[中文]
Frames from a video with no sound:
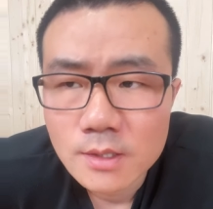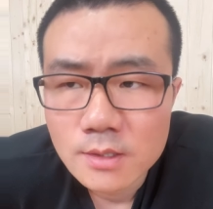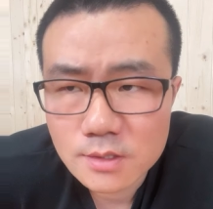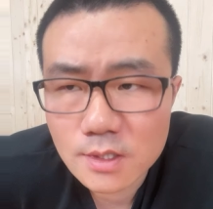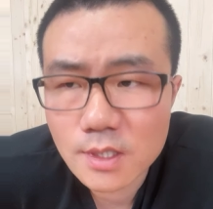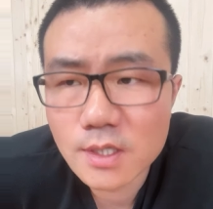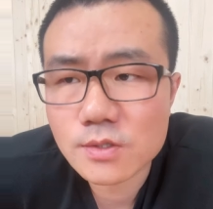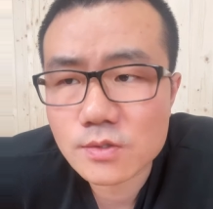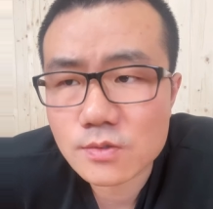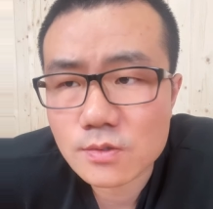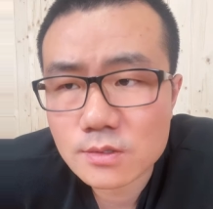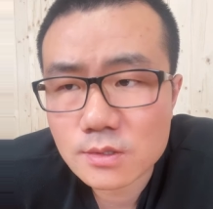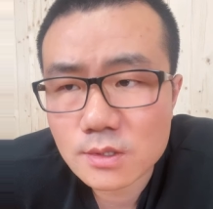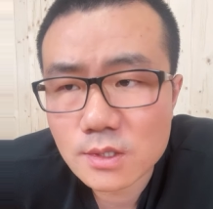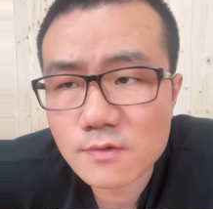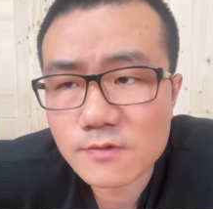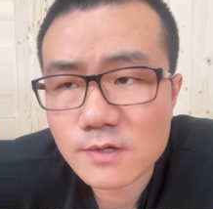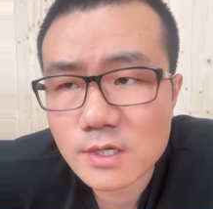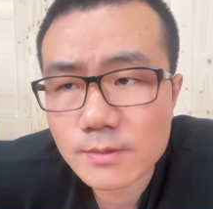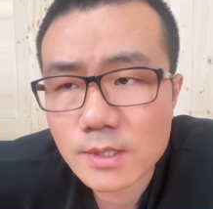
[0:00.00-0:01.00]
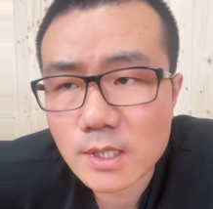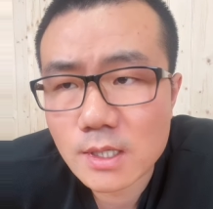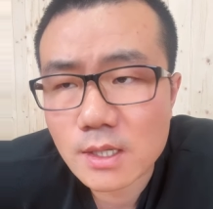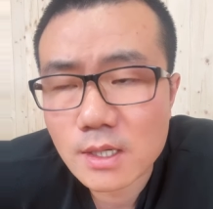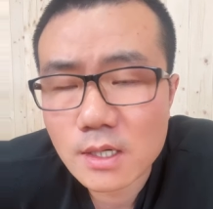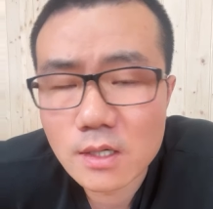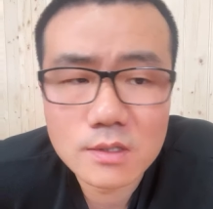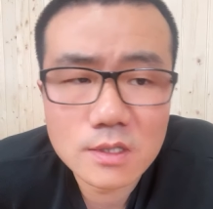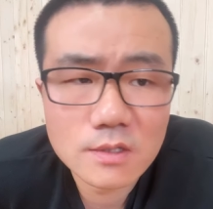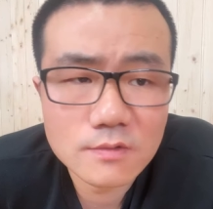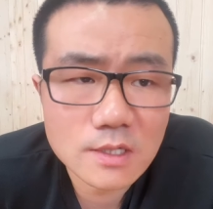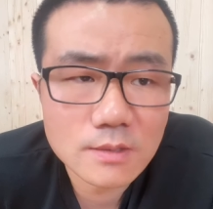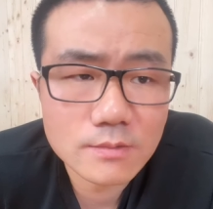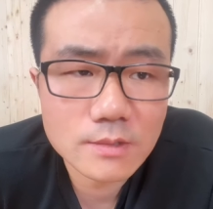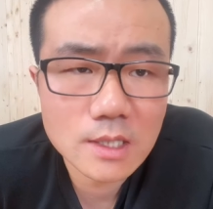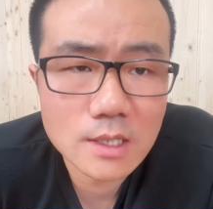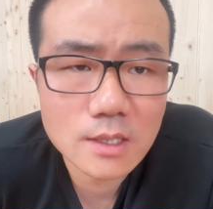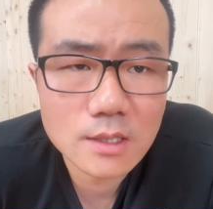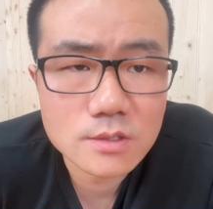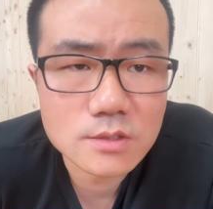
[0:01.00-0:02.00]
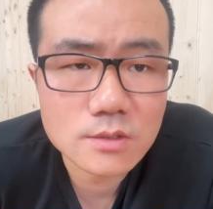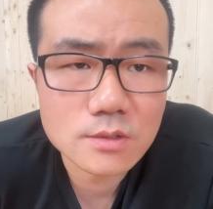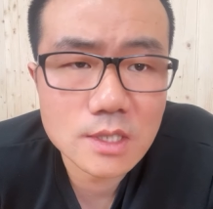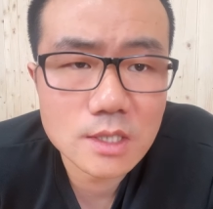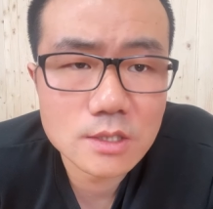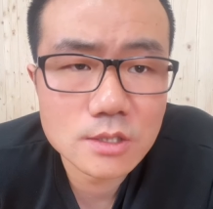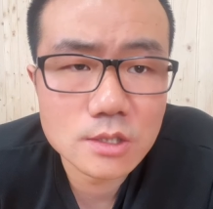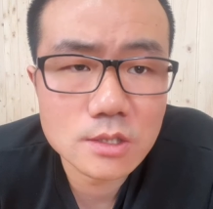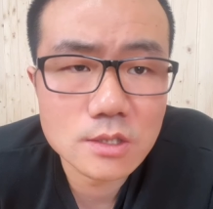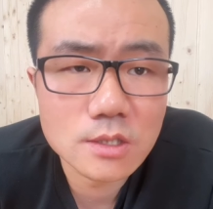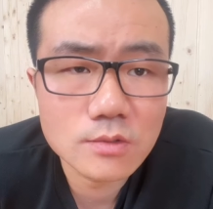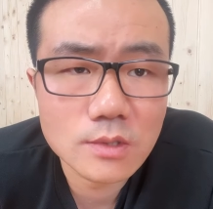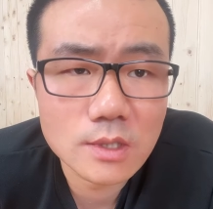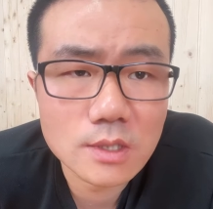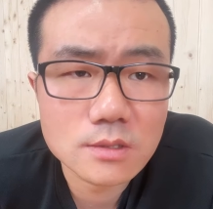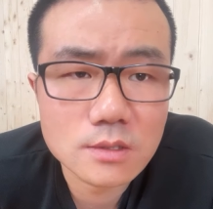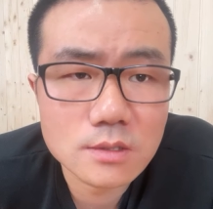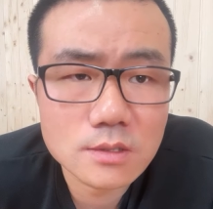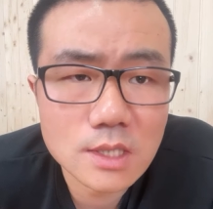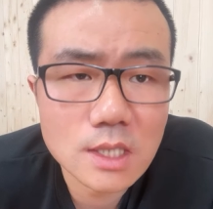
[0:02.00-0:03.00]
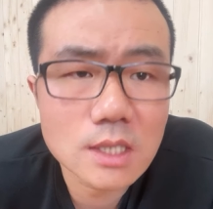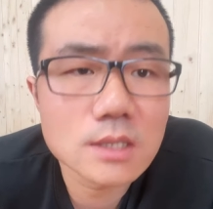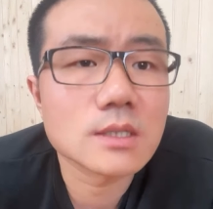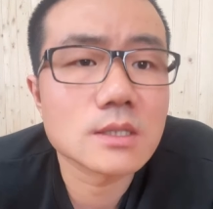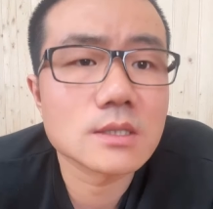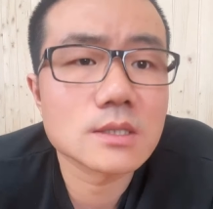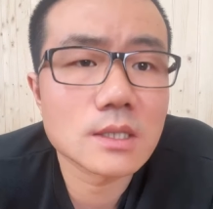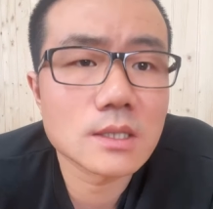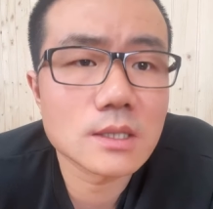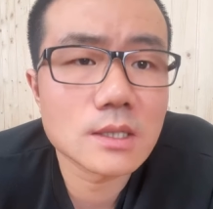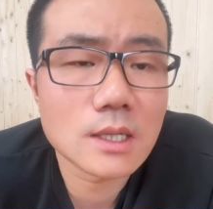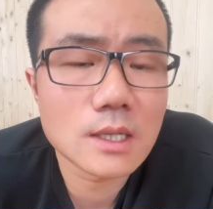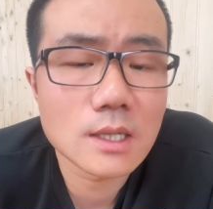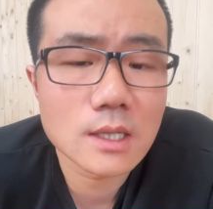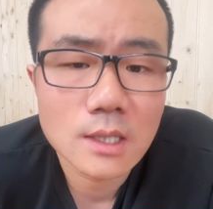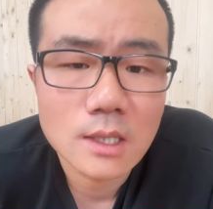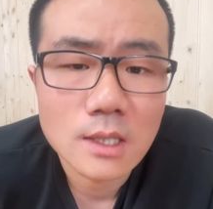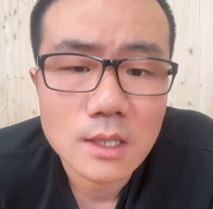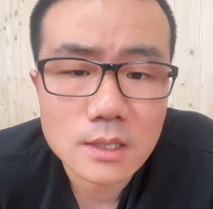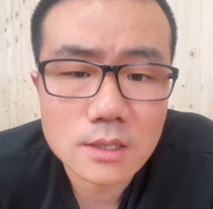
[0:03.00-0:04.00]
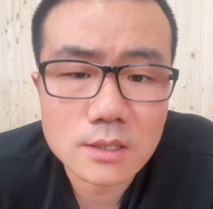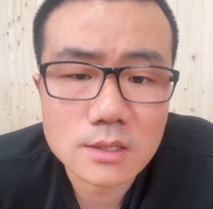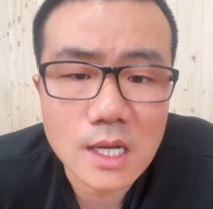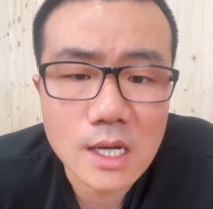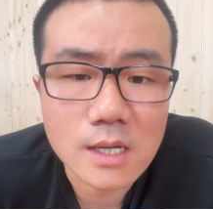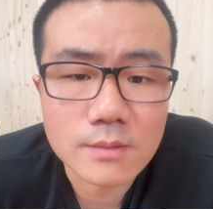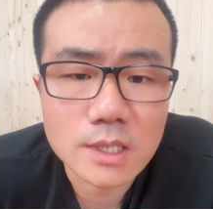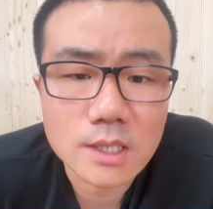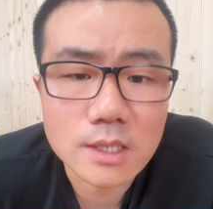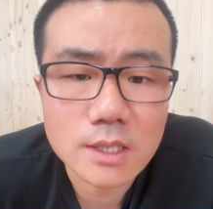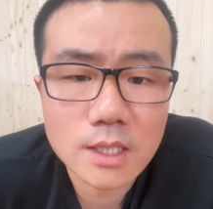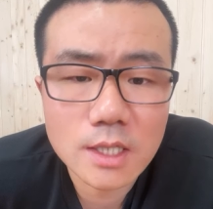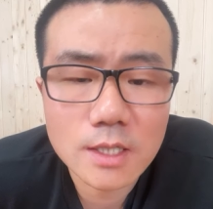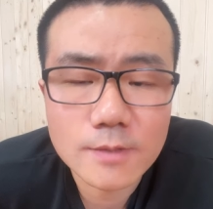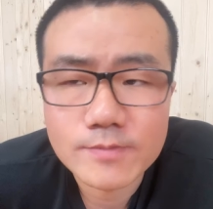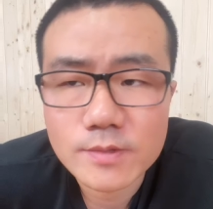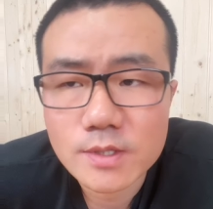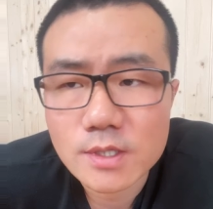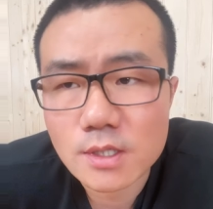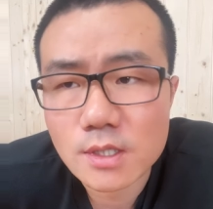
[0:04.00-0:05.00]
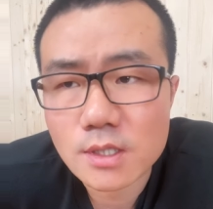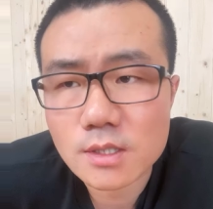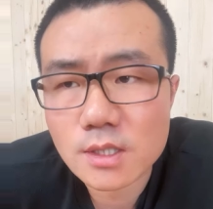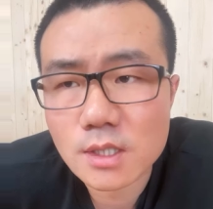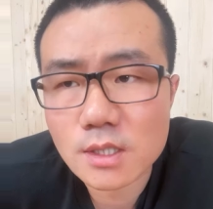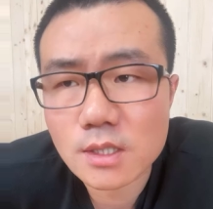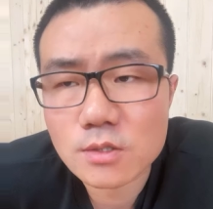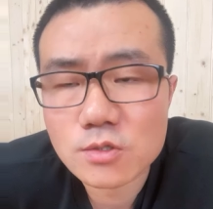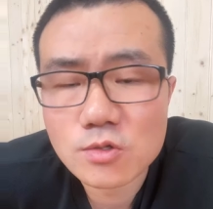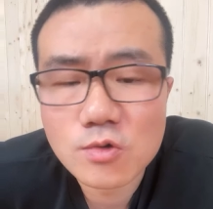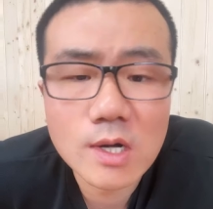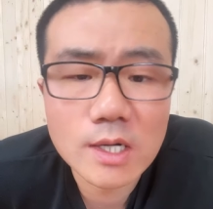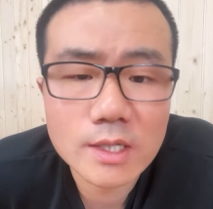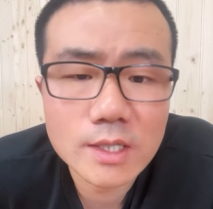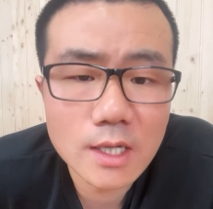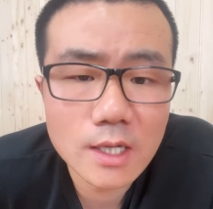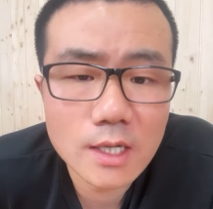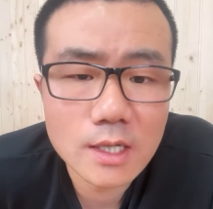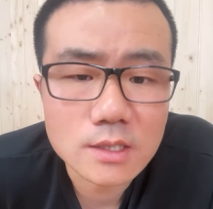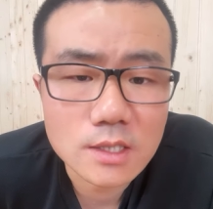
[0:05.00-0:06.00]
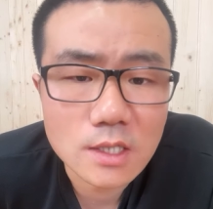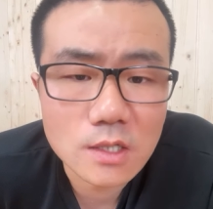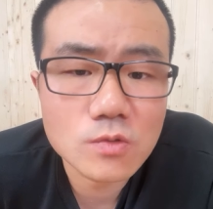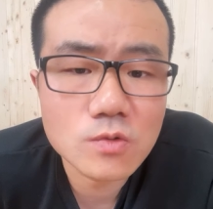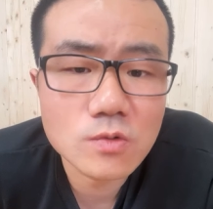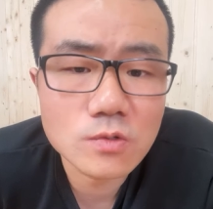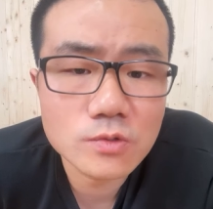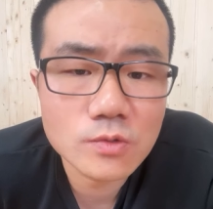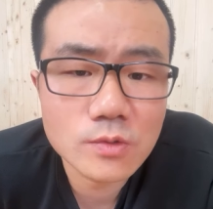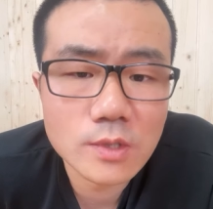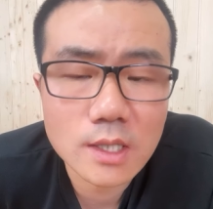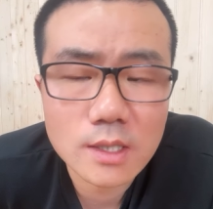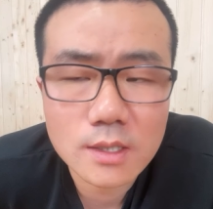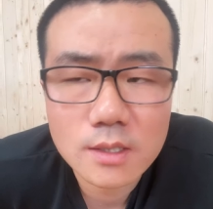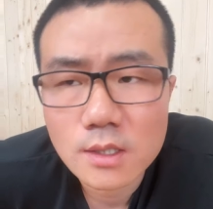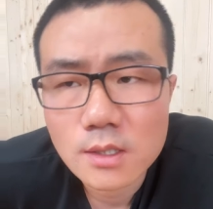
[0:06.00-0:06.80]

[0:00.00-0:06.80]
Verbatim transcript: 这种是一方面，还有一方面呢就是在社会之上你这个呃打拼呢，你这个创业、你工作呀，